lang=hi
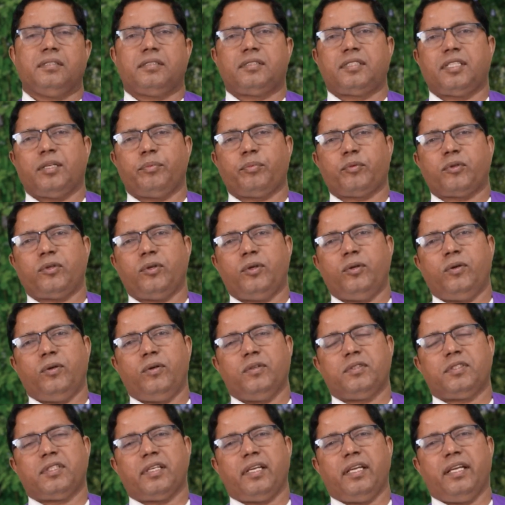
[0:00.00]
सबको
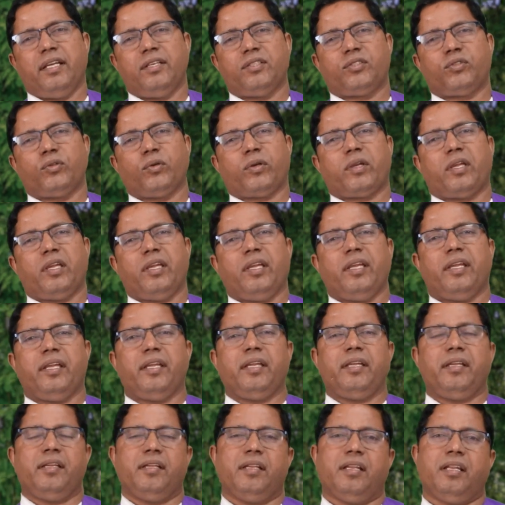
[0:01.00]
जय
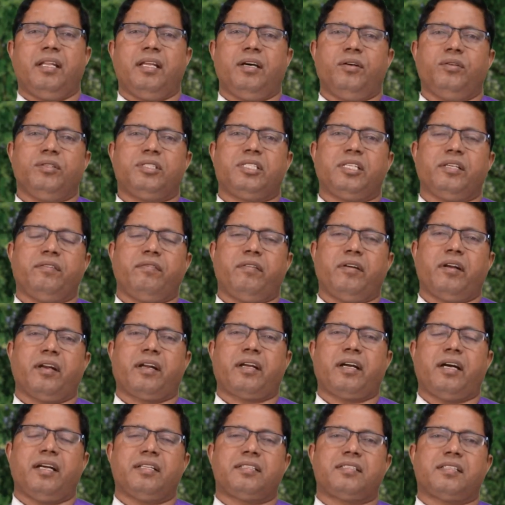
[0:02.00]
सुखी नवजीवन
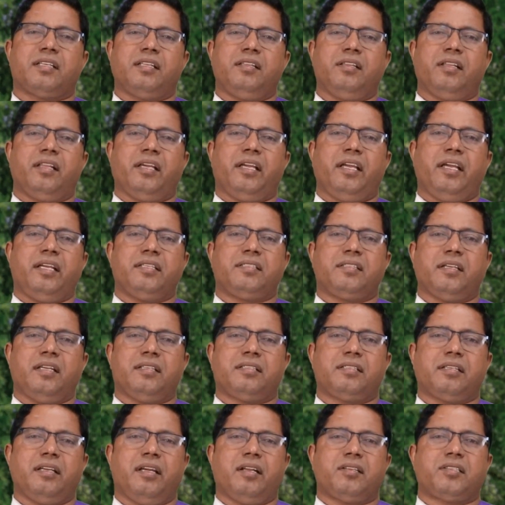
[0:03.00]
का संदेश
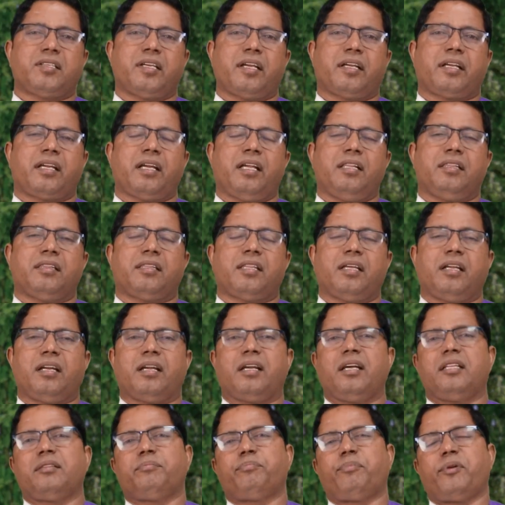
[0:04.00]
शीर्षक के
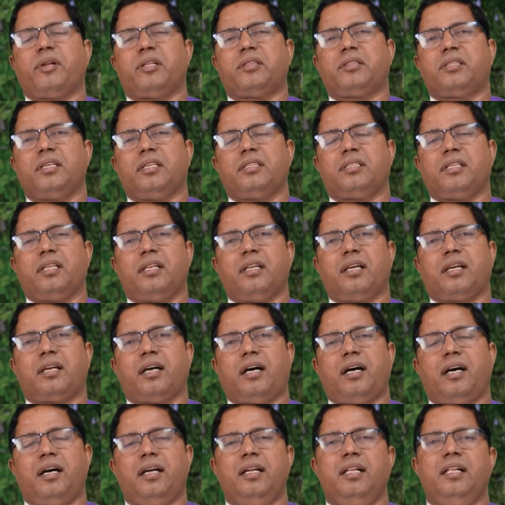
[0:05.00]
अंतर्गत प्रतिदिन
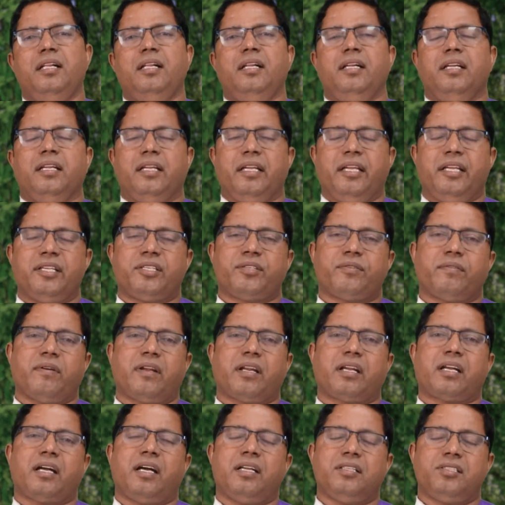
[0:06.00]
का
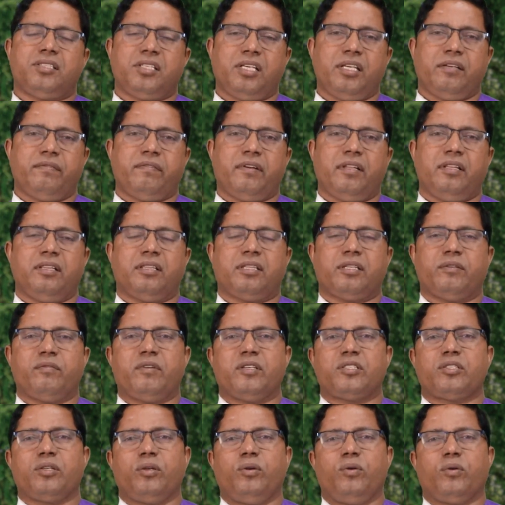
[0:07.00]
ईश्वर का जीवंत
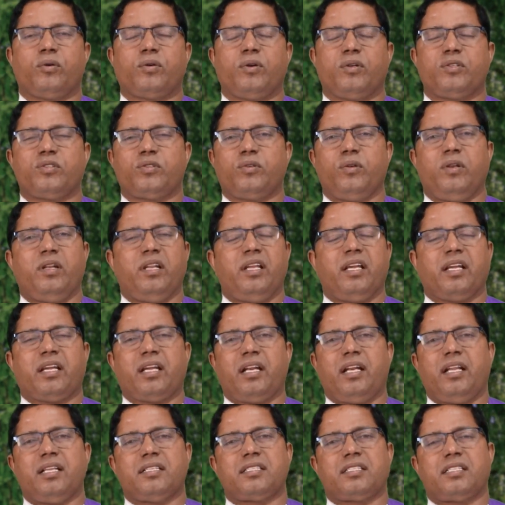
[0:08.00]
वचनों को सुनने
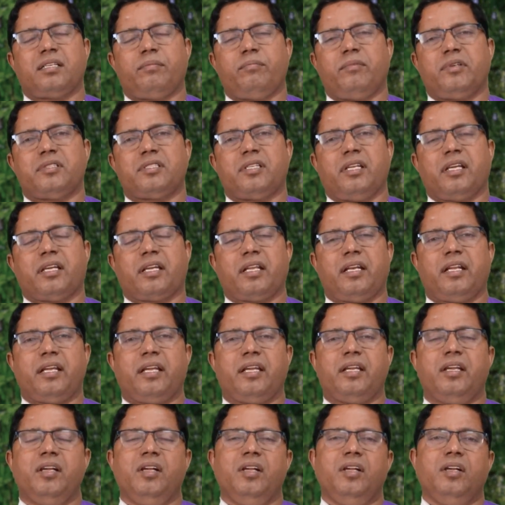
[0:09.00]
के लिए समझने के
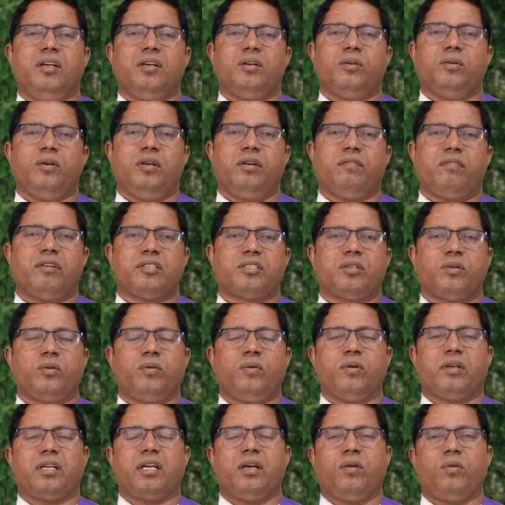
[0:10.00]
लिए उन
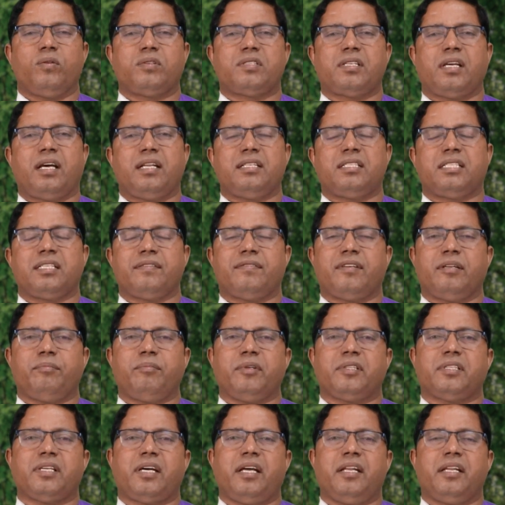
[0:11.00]
वचनों के अनुसार जीवन
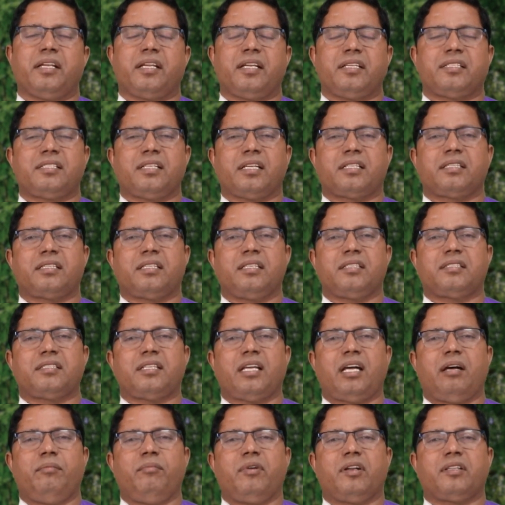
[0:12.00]
बिताने की शक्ति
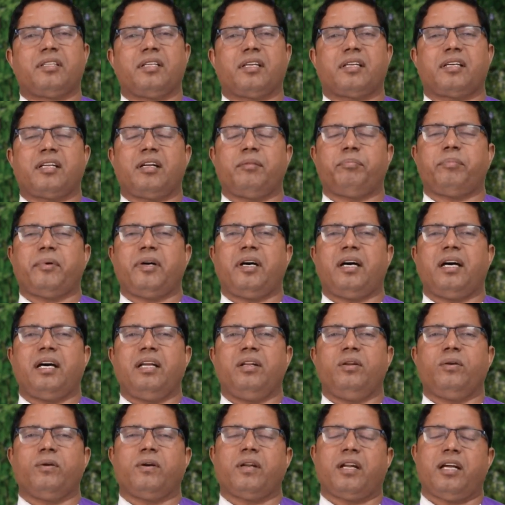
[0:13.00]
सामर्थ्य कृपा
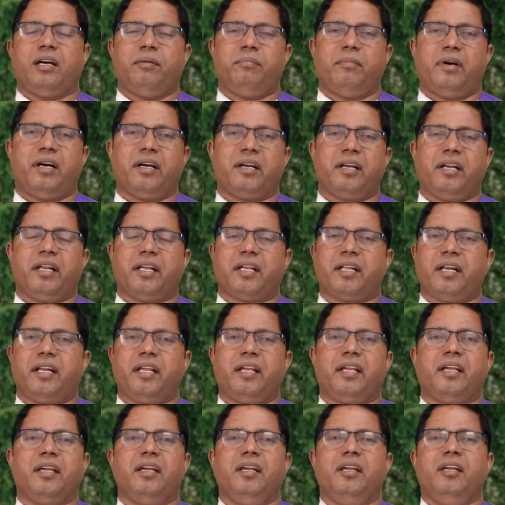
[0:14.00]
अनुग्रह मांगने के
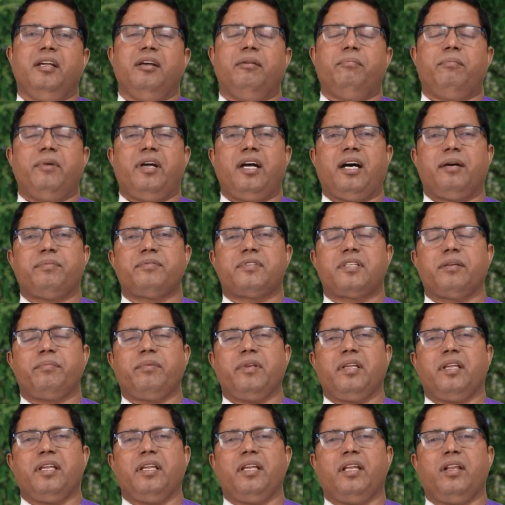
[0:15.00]
लिए मैं आप
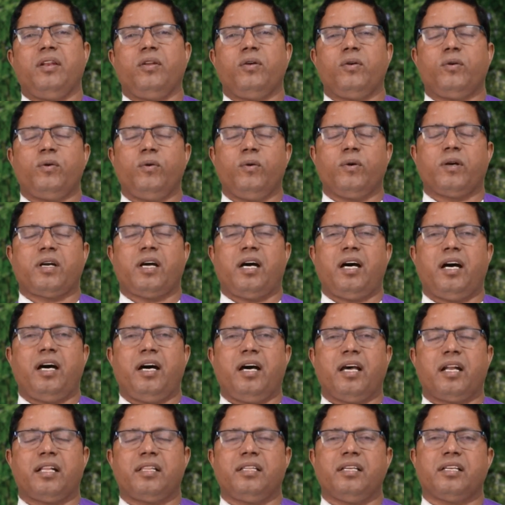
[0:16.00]
सभी लोगों का
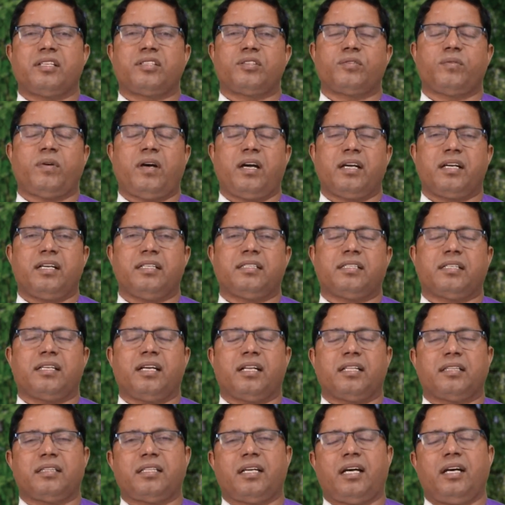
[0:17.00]
हार्दिक स्वागत
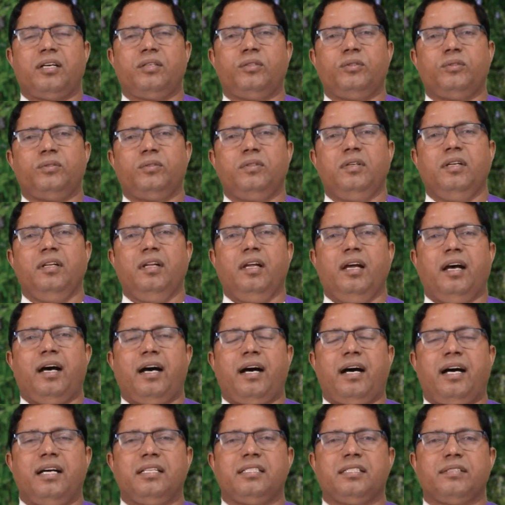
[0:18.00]
करता हूं।
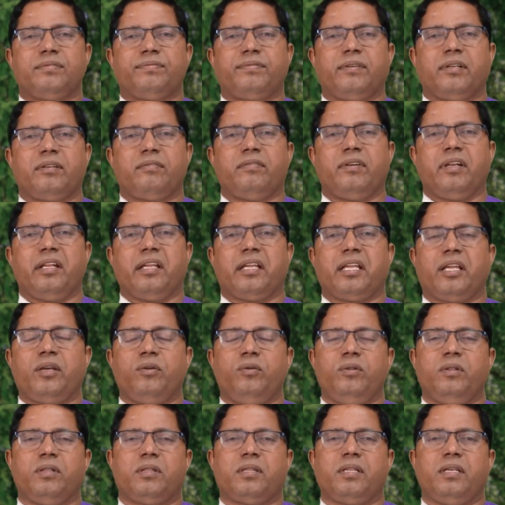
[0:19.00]
आज फरवरी की
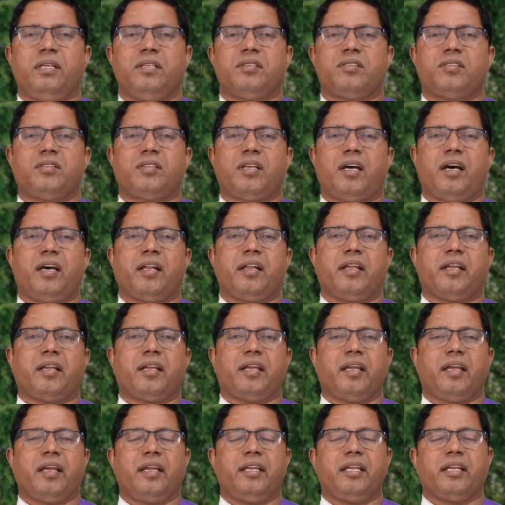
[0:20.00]
29
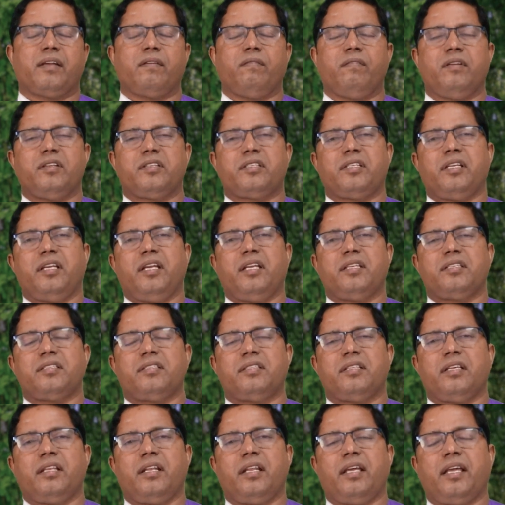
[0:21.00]
तारीख है एक विशेष
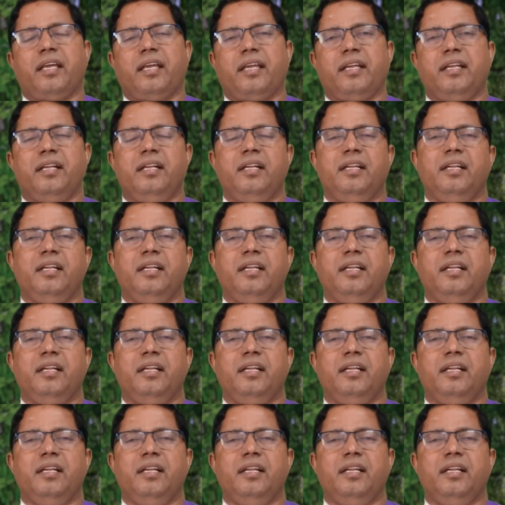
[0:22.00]
दिन है